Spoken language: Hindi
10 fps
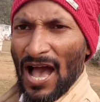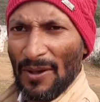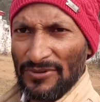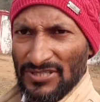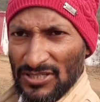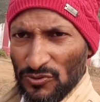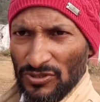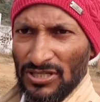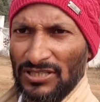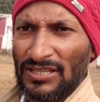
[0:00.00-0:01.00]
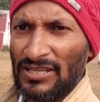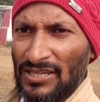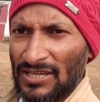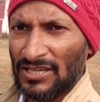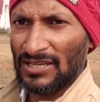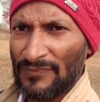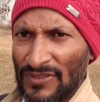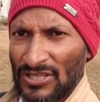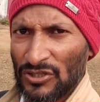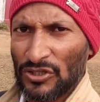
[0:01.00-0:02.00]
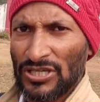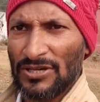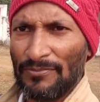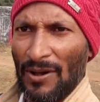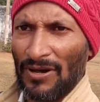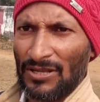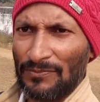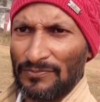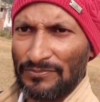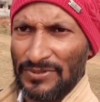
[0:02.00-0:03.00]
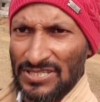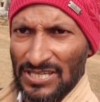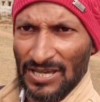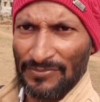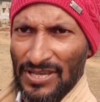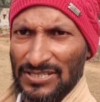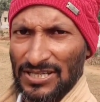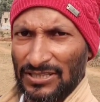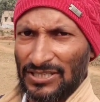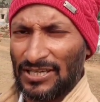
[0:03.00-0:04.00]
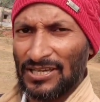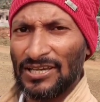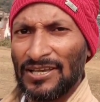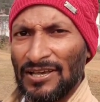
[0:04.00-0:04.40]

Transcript: आप इसकी सुंदरता देखेंगे तो ये हमारे पीछे आप देख सकते हैं